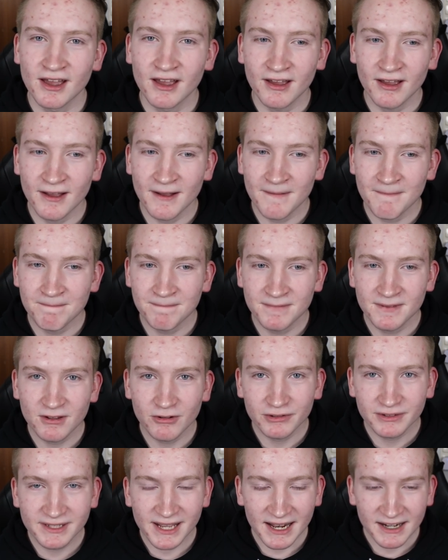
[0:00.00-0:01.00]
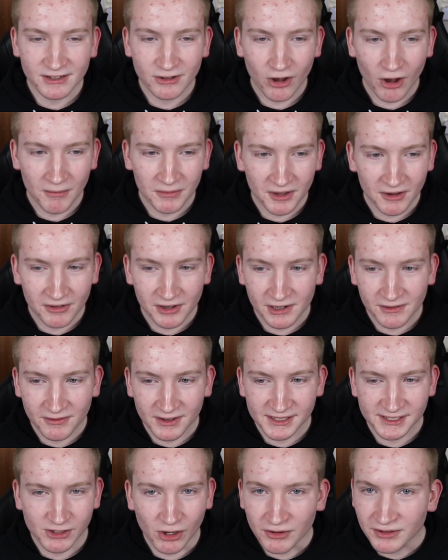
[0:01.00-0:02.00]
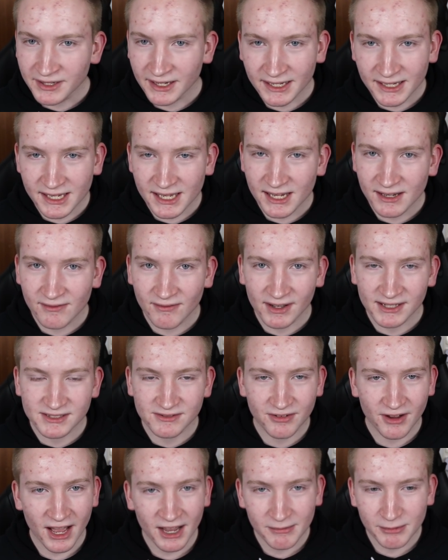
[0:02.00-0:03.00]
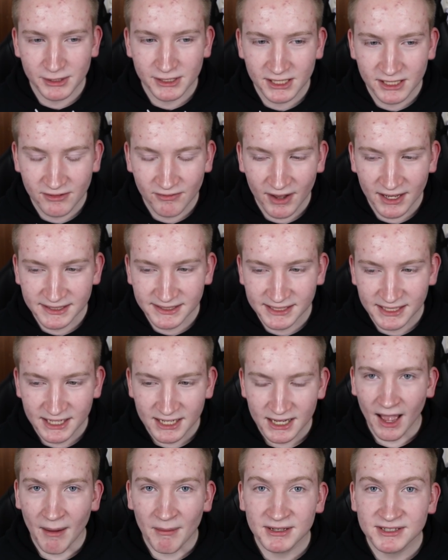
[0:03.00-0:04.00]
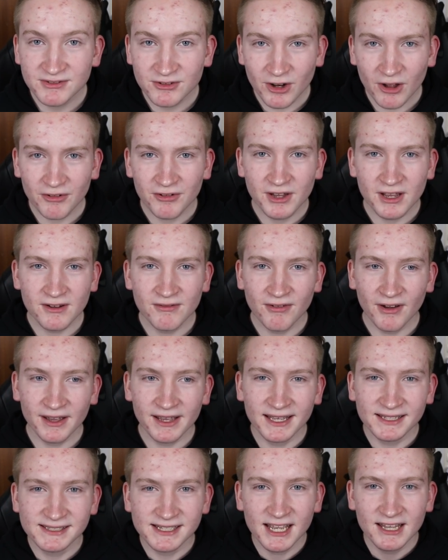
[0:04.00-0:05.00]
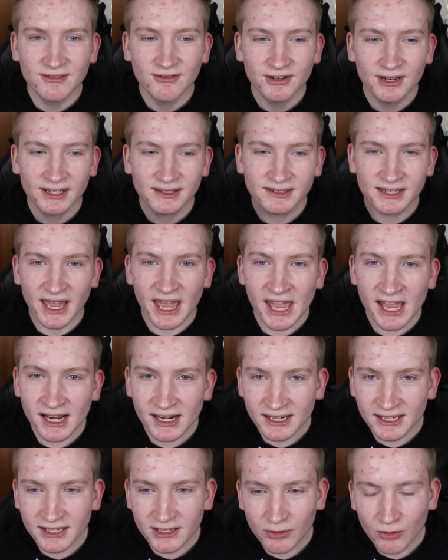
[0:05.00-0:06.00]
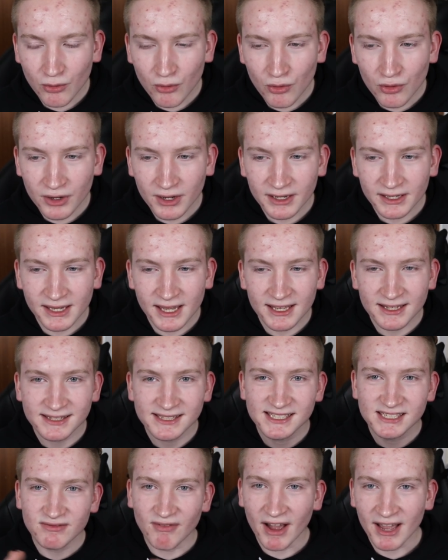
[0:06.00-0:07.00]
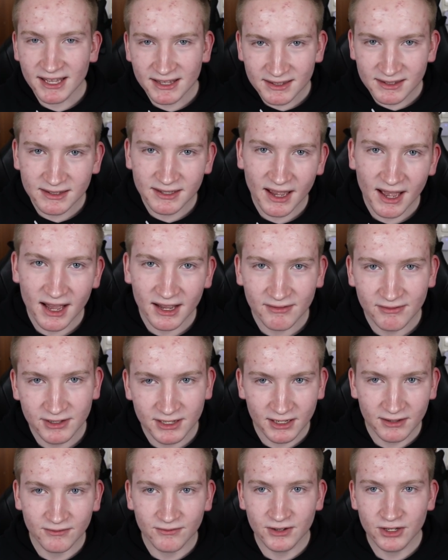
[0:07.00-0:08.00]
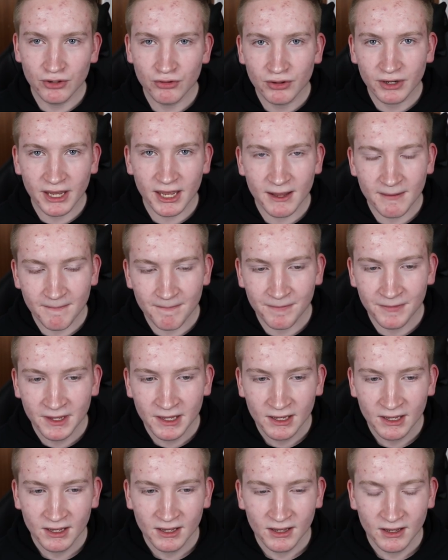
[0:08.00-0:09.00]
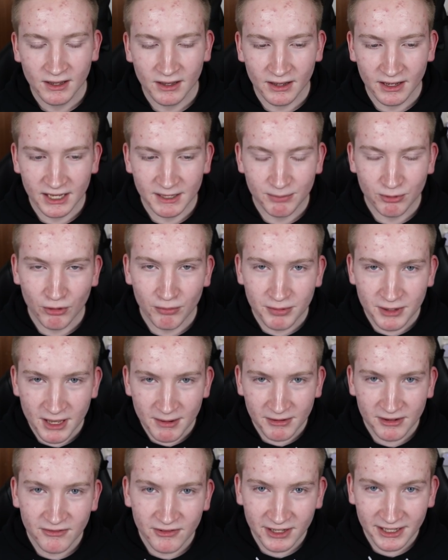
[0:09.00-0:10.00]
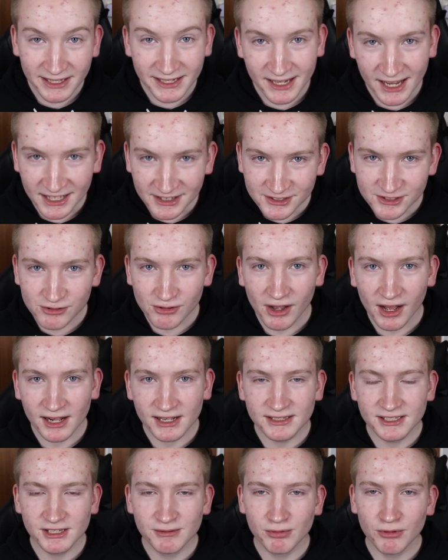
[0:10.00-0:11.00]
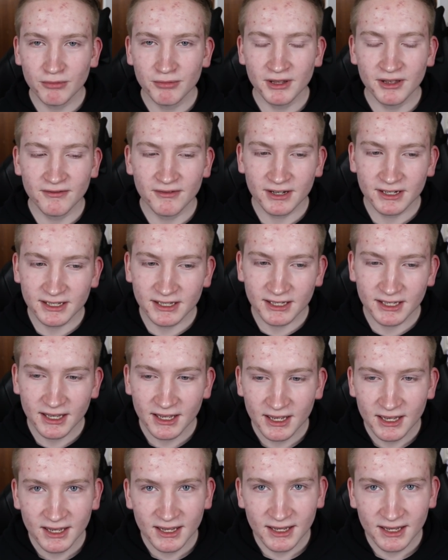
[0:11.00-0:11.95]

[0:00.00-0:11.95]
Ähm, und dann kommt auf jeden Fall Sonntag irgendwas, frag mich nicht was. Aber es wird auf jeden Fall jetzt entweder täglich oder jeden zweiten Tag wieder ein Video geben. Äh, ich probiere mich wirklich ranzuhalten. Ich probiere wirklich